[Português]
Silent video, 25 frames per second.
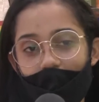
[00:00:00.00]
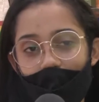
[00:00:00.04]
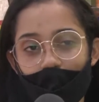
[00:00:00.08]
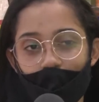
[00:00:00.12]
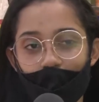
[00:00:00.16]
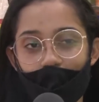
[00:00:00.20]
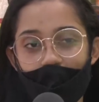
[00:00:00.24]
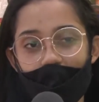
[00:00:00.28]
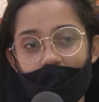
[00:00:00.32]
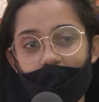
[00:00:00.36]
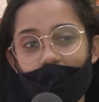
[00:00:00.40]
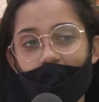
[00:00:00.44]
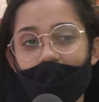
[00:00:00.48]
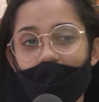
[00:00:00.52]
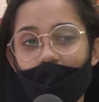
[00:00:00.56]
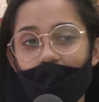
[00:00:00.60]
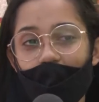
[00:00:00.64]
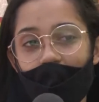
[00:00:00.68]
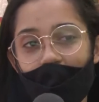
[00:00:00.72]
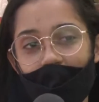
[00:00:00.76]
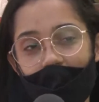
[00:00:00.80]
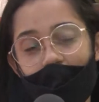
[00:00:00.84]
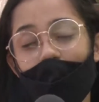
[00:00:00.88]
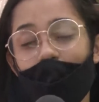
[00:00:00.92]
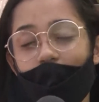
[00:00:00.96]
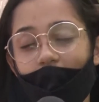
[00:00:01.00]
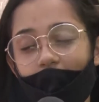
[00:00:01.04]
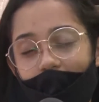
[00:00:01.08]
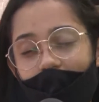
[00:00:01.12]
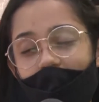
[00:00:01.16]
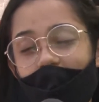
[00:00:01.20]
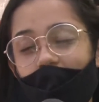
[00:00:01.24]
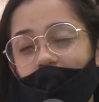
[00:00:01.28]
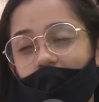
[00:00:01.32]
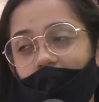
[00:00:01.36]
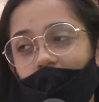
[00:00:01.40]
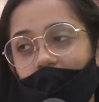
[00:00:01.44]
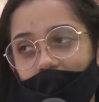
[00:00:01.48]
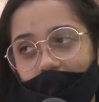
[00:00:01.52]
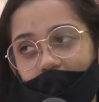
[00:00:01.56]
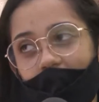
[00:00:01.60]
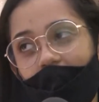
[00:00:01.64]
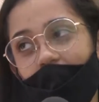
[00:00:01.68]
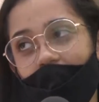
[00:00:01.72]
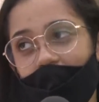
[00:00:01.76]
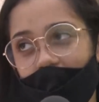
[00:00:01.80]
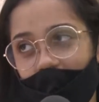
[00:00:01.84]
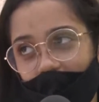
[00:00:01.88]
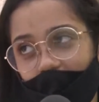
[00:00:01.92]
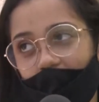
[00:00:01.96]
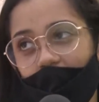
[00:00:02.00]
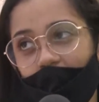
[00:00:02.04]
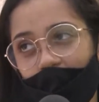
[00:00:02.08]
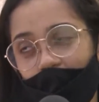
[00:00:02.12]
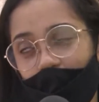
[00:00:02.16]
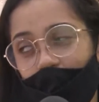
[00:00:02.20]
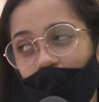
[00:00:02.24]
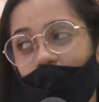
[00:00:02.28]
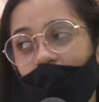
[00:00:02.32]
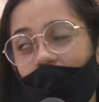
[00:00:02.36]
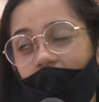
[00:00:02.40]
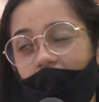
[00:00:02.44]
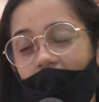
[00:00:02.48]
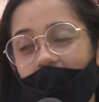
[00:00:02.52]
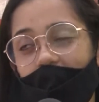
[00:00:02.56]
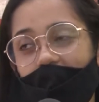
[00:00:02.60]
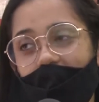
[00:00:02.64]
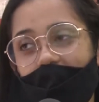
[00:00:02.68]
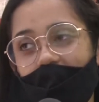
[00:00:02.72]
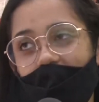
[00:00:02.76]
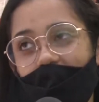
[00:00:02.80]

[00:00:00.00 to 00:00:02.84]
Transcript: Aconselho a todos ir para a escola, que é um ótimo lugar.